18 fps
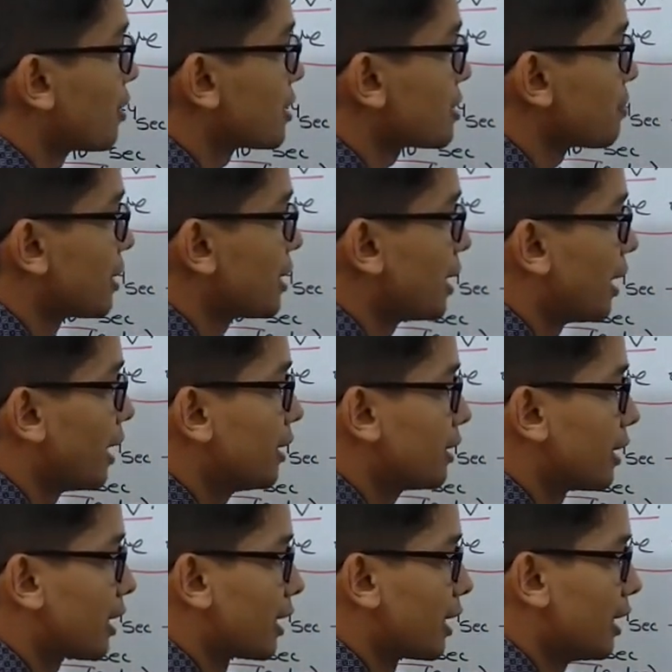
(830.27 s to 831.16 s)
ভোল্টেজ মানে
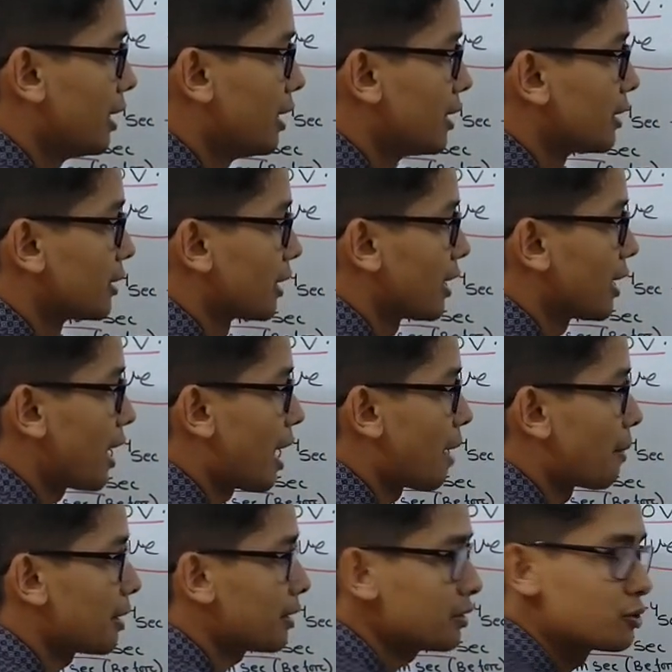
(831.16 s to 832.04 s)
এইখানে তাহলে
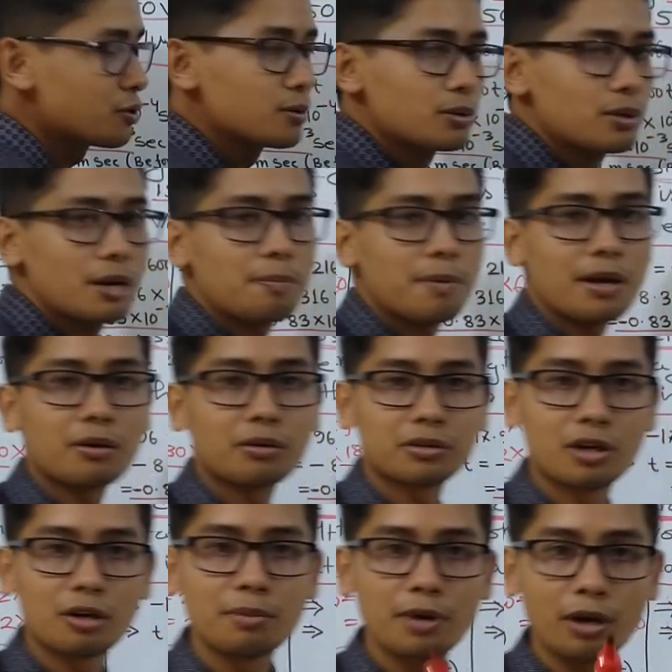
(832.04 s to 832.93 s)
আমার সূত্র অ্যাপ্লাই
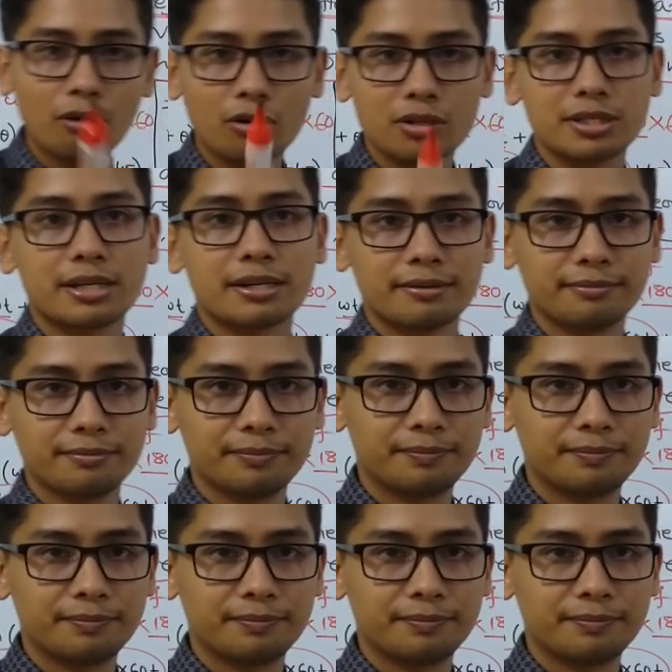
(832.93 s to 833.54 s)
করতে হবে কজের